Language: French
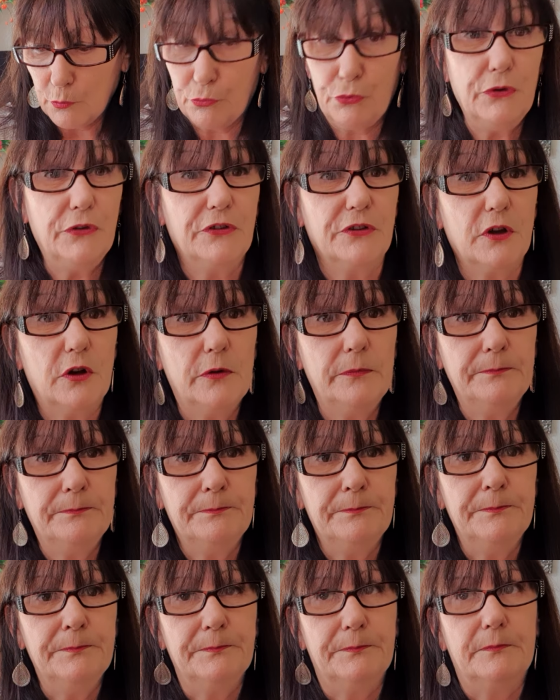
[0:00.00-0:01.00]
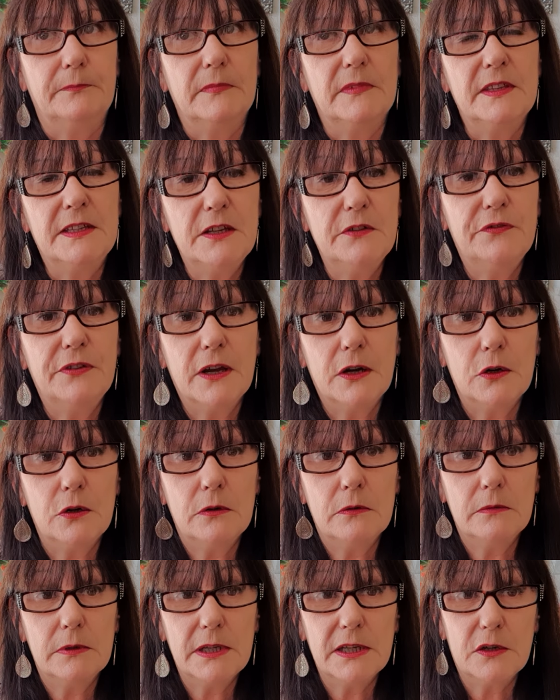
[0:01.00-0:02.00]
puissant,
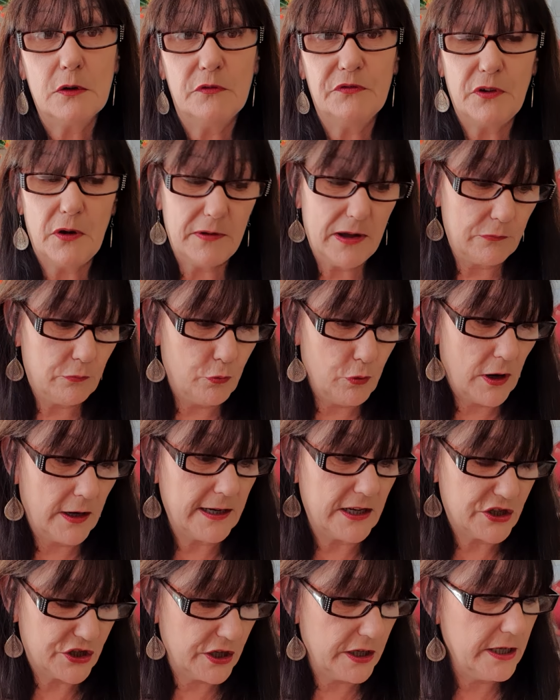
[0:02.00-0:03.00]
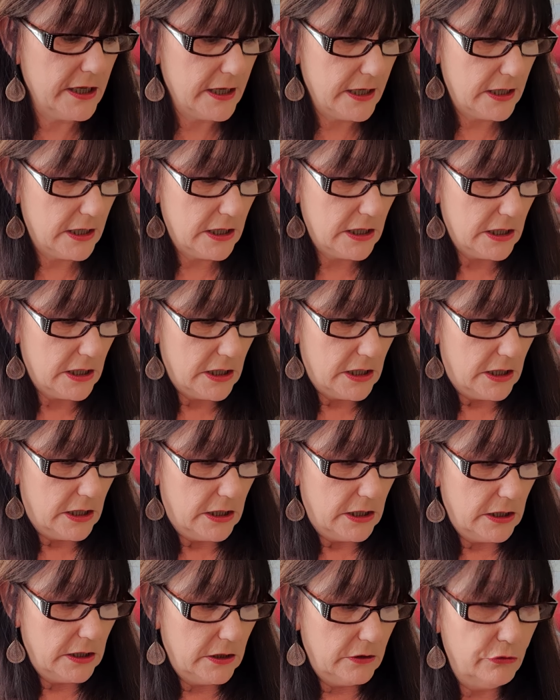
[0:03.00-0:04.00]
différent et qu'enfin on va pouvoir lâcher
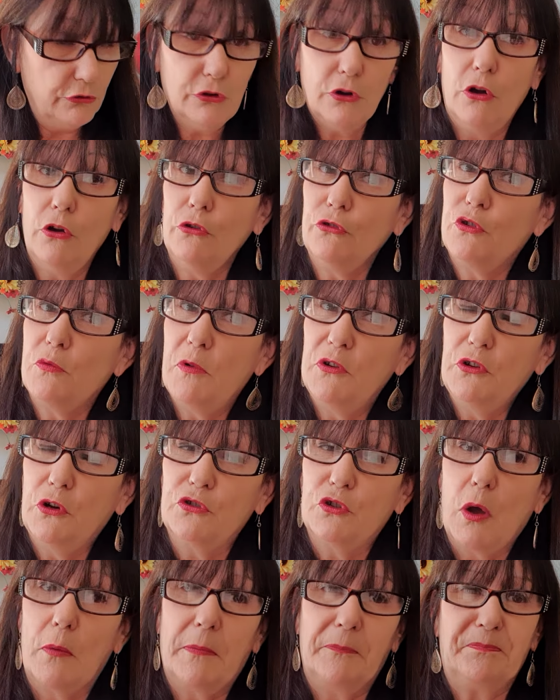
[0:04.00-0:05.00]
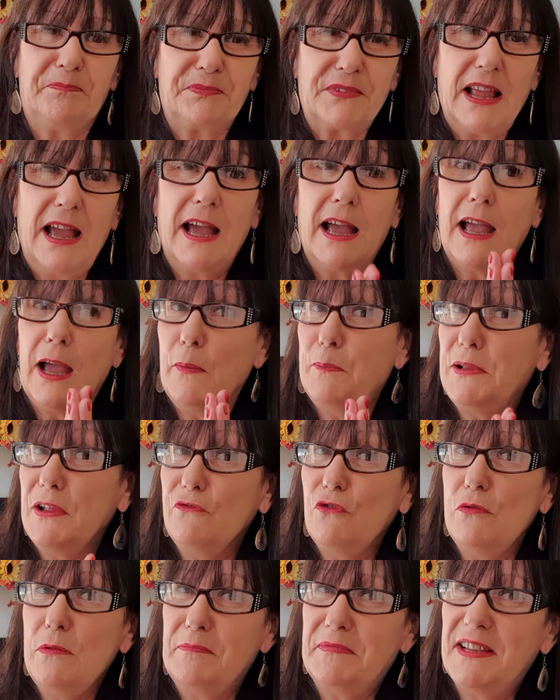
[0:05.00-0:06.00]
durant ce mois d'octobre.
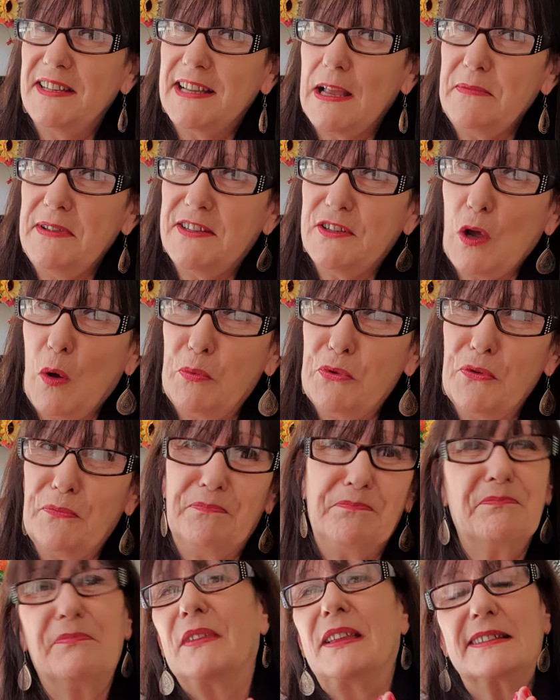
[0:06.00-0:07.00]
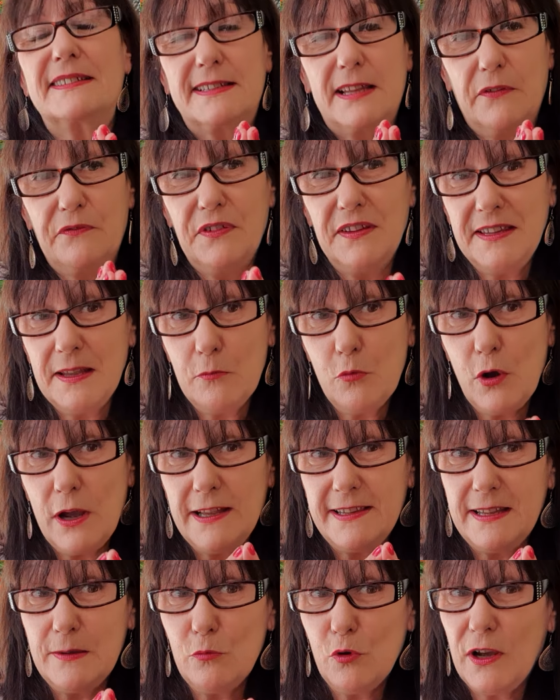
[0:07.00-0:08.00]
Rappelez-vous mes petits amis scorpions, ça fait des
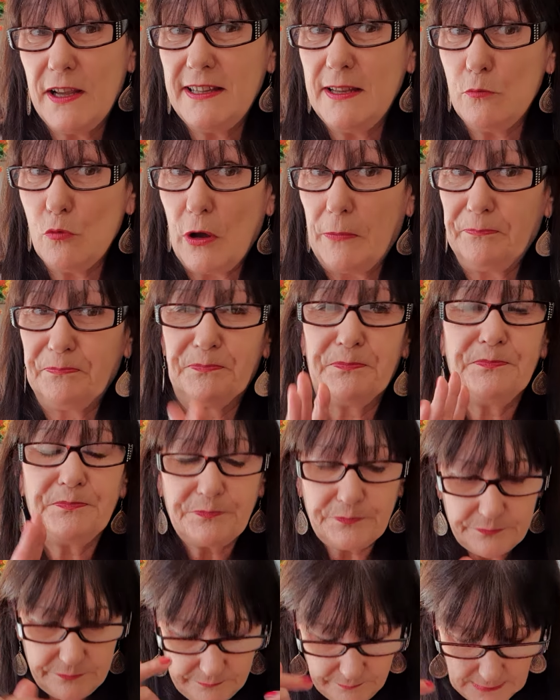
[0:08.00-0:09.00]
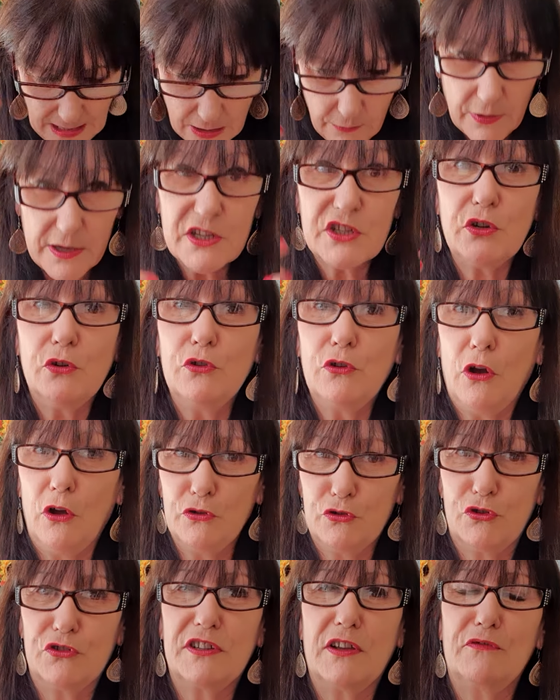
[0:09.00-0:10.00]
mois et des mois et des mois. Ouais, j'ai encore
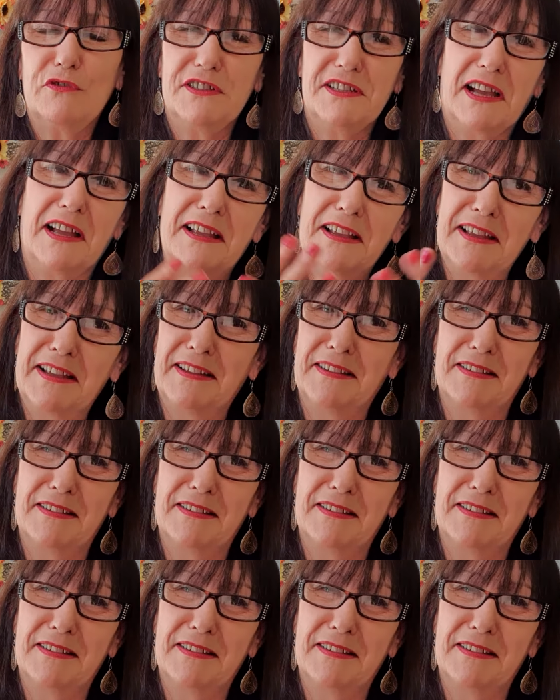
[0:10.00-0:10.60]
autre chose à vous dire.